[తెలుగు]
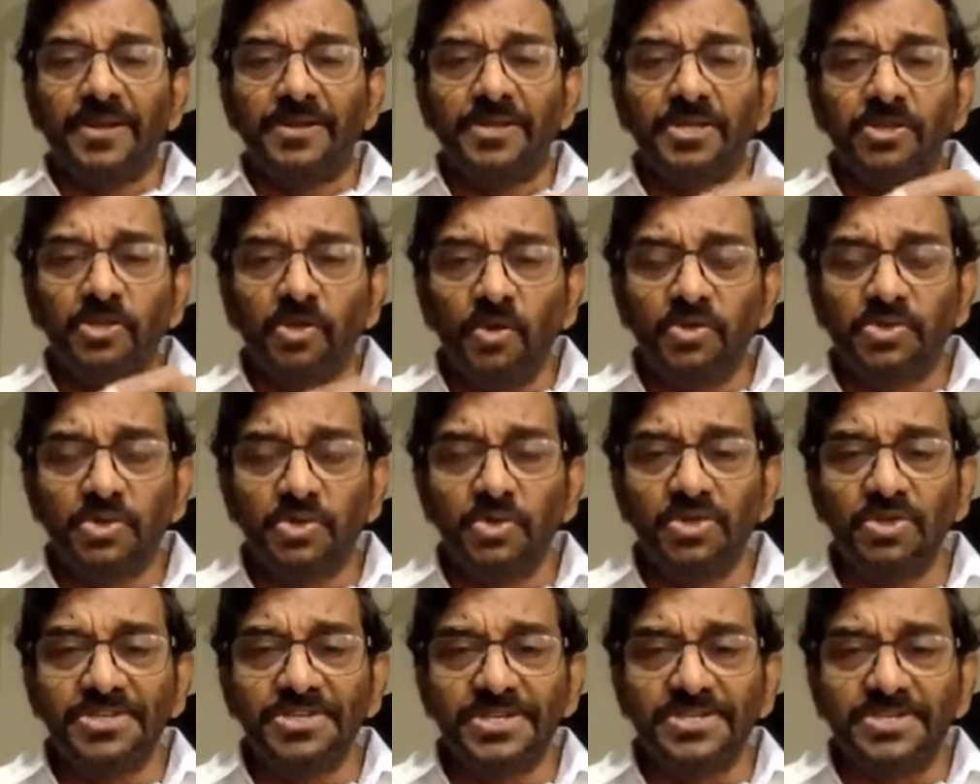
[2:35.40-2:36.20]
నిధులు
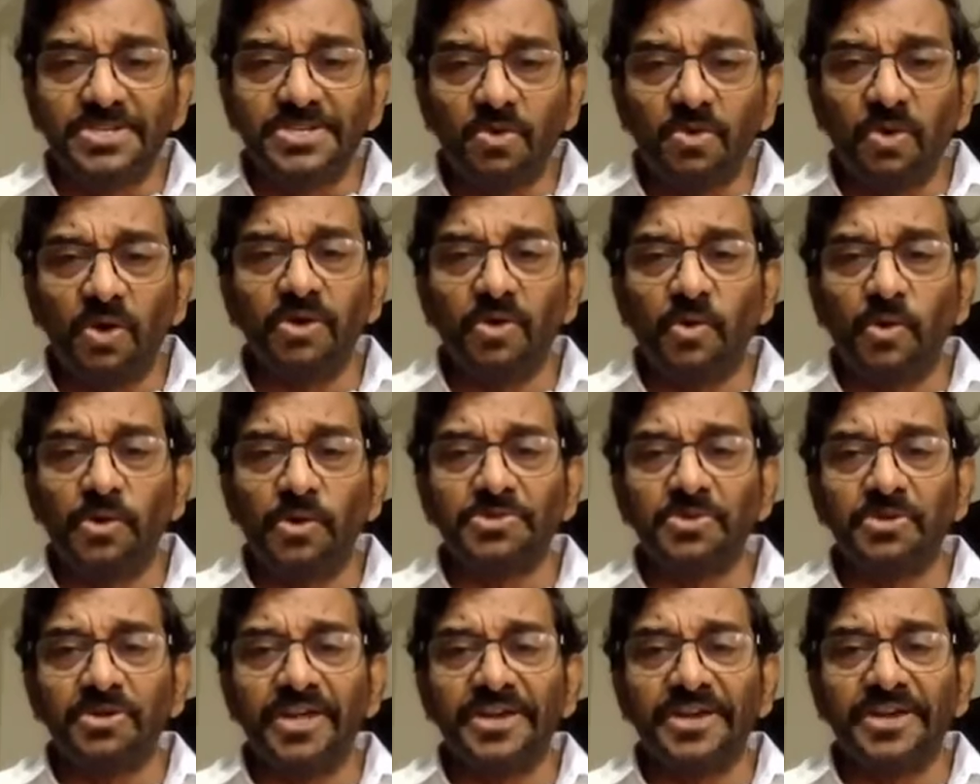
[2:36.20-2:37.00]
వసూలు చేసి
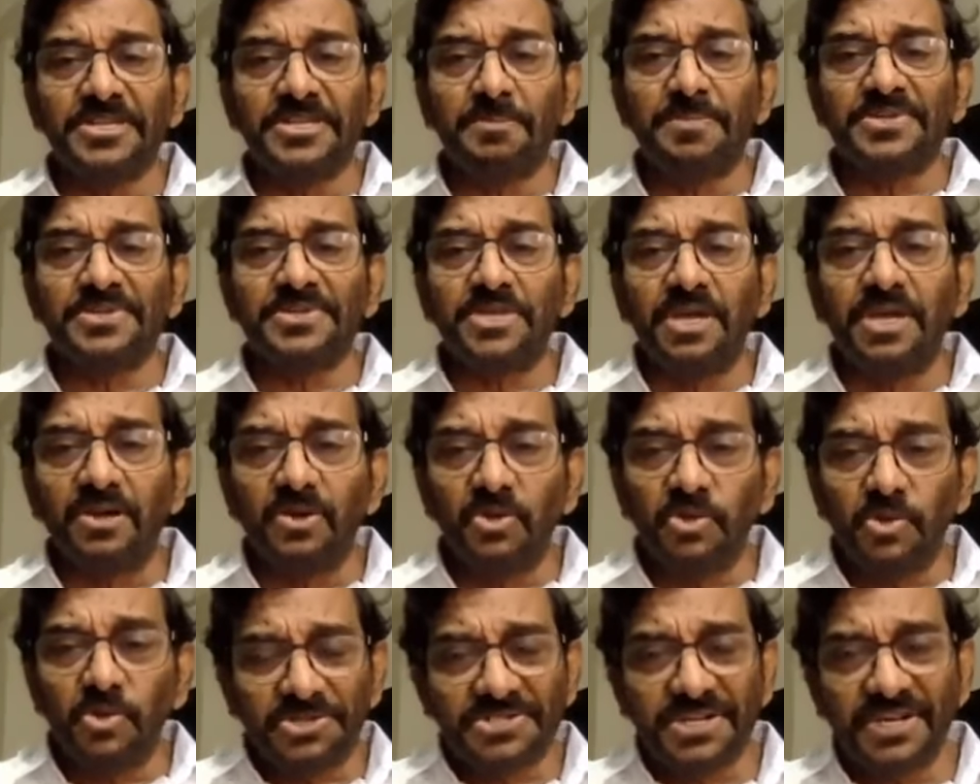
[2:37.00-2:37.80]
కొల్లగొడుతున్నారని చెప్పేసి
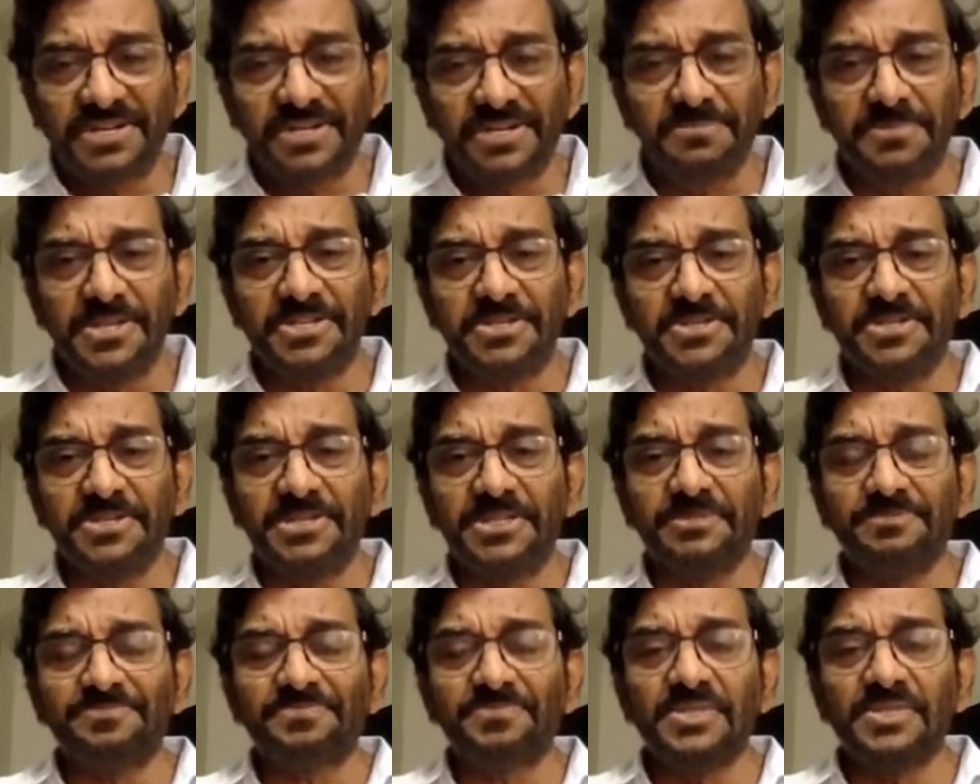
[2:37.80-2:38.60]
ఆ రోజు ఒక చట్టం
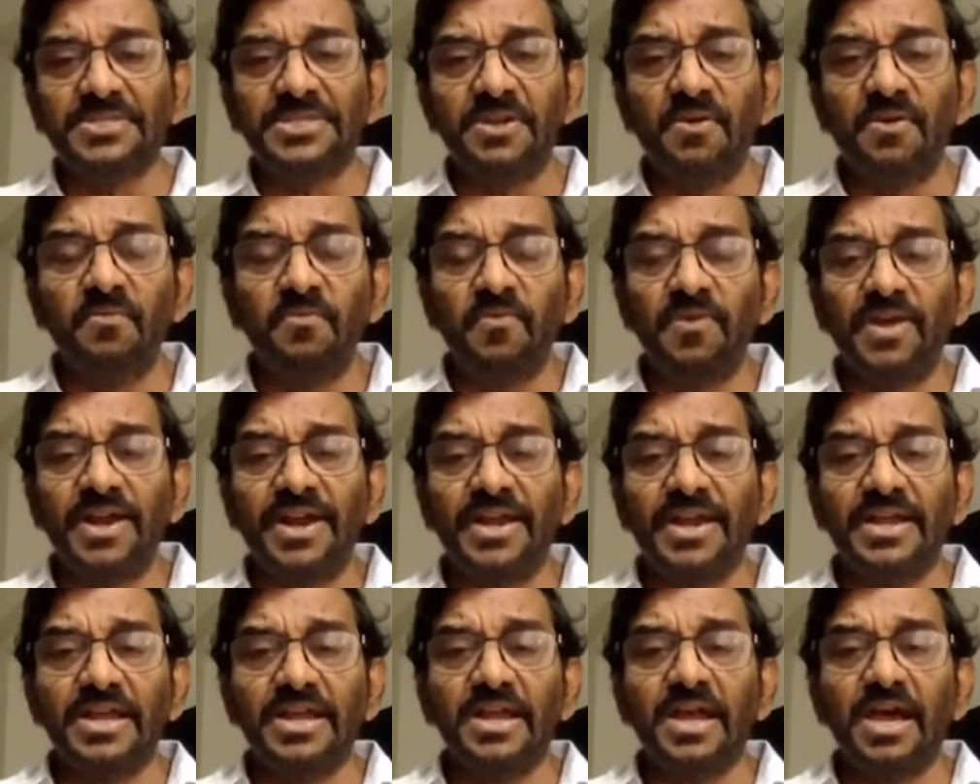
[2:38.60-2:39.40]
తెచ్చింది
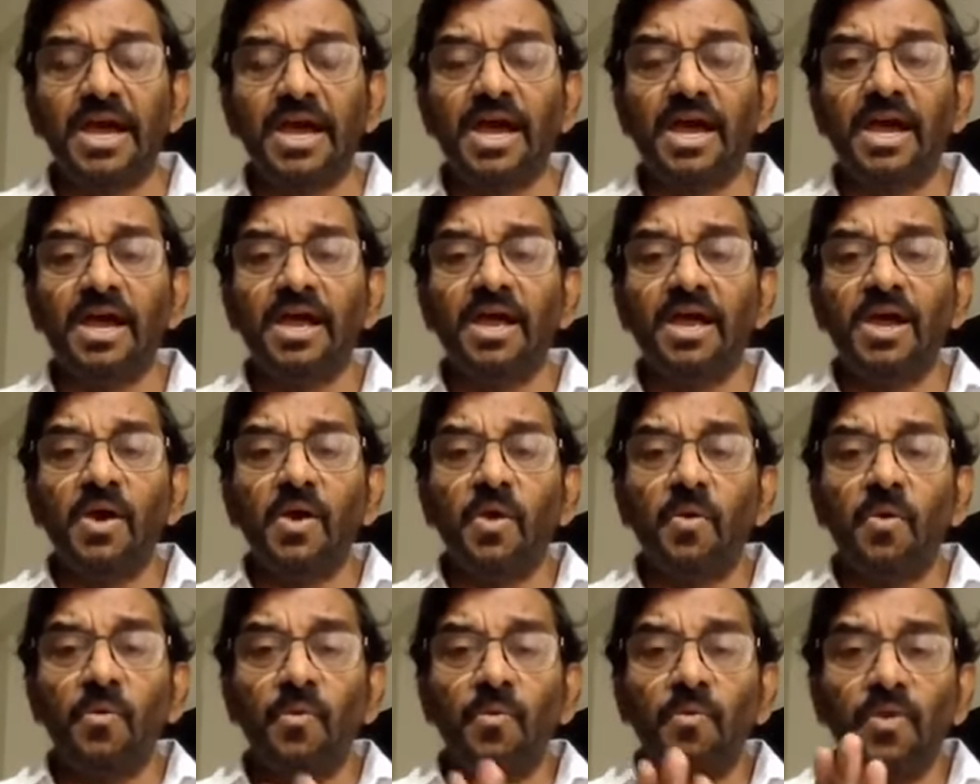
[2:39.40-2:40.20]
ఎవరైనా
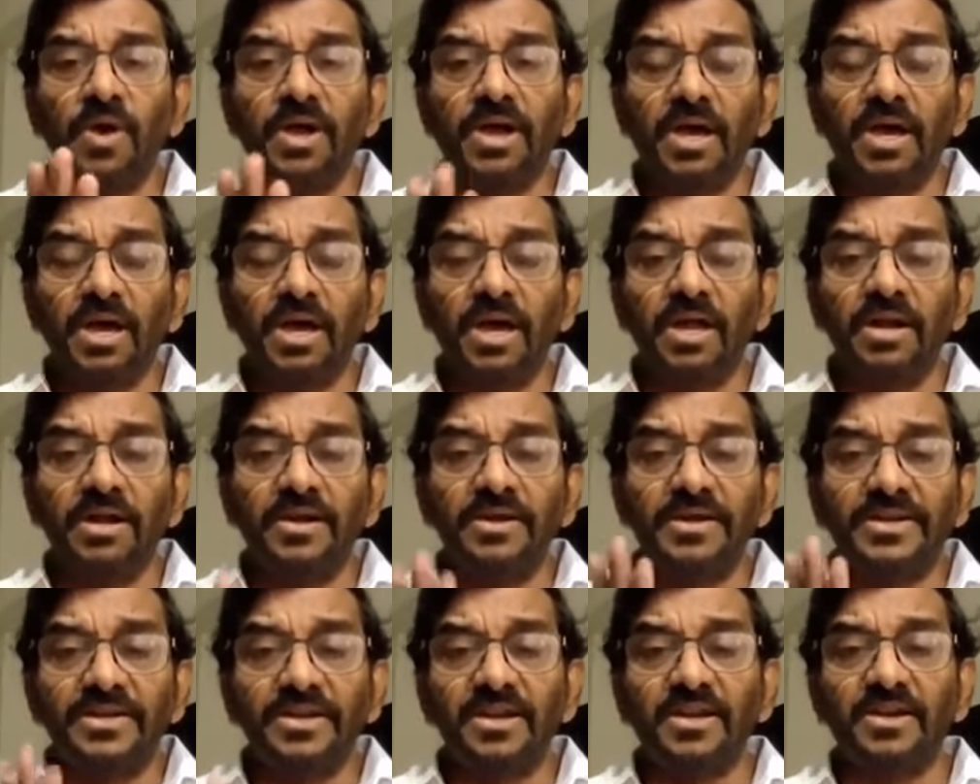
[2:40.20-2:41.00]
ఒక
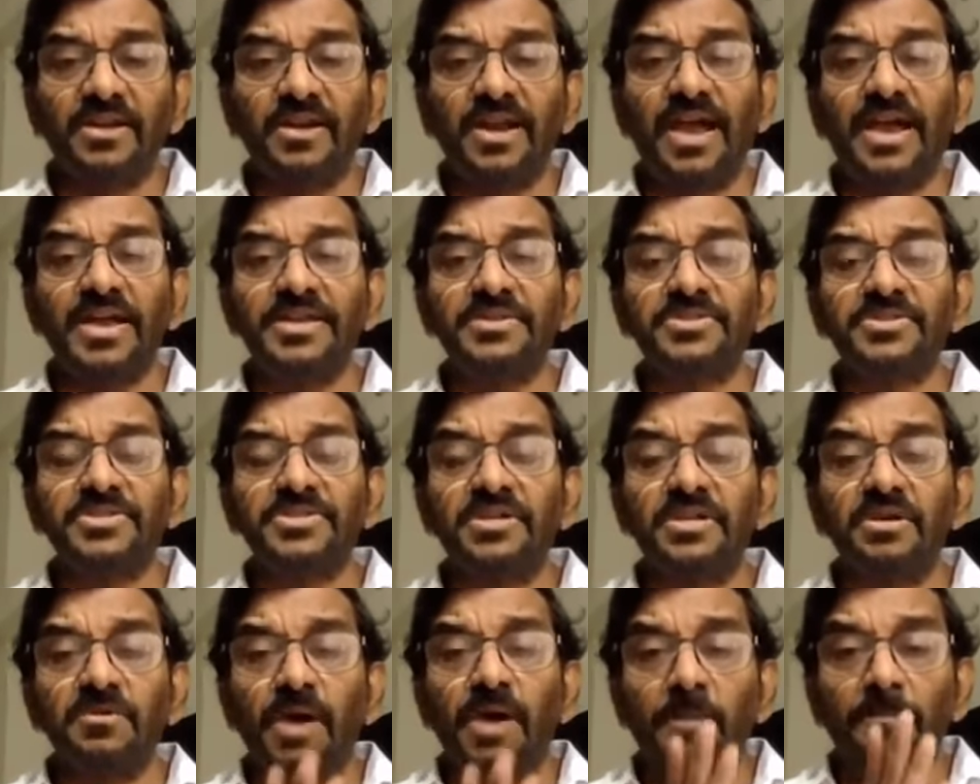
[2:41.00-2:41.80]

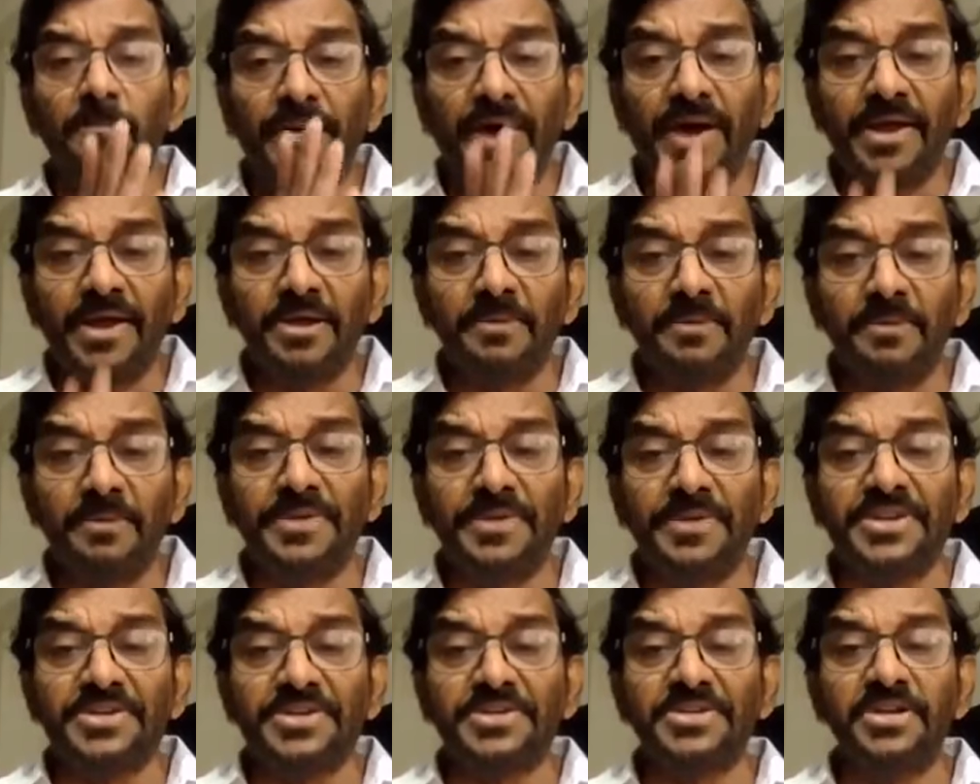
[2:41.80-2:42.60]
రికగ్నైజ్డ్
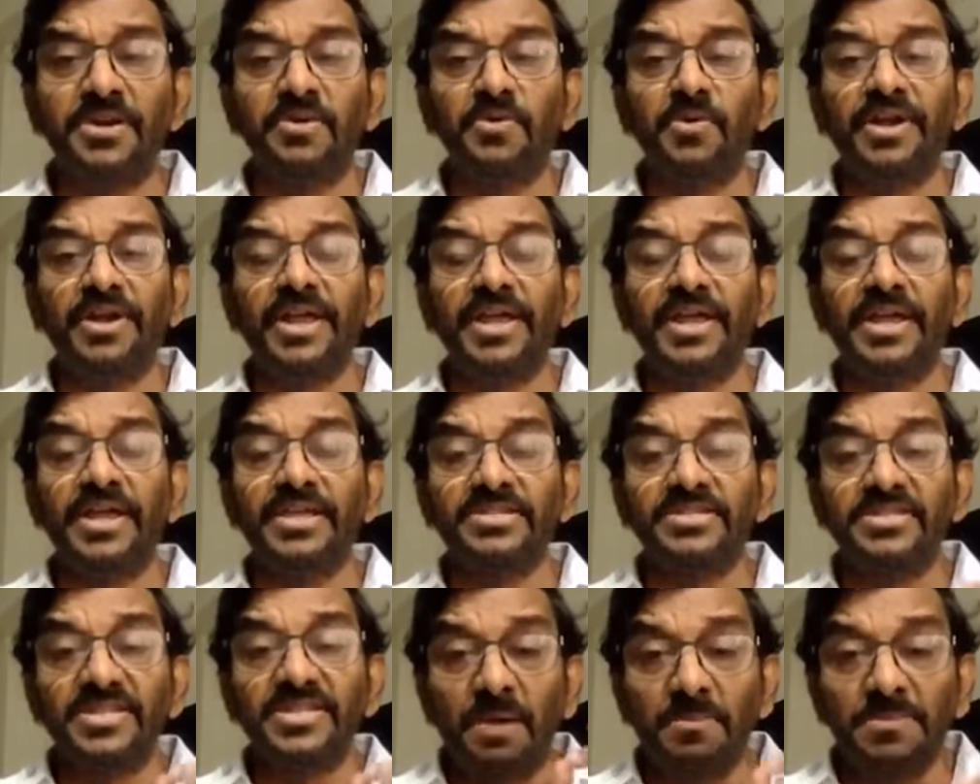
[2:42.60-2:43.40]
పర్మిషన్
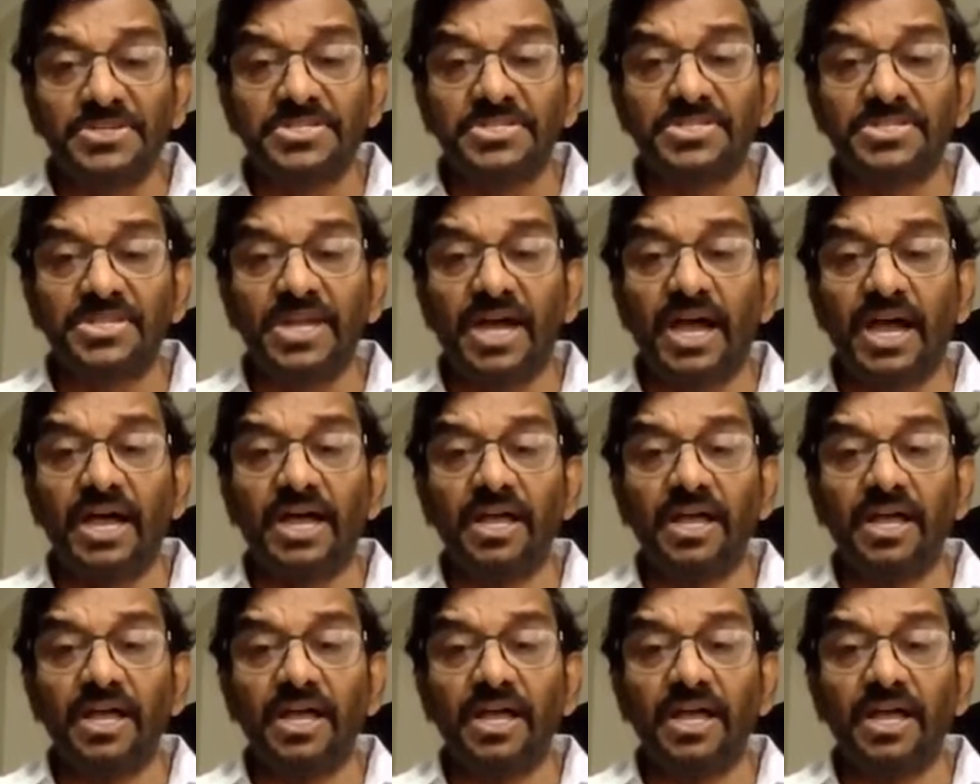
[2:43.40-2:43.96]
ఉండే సంస్థ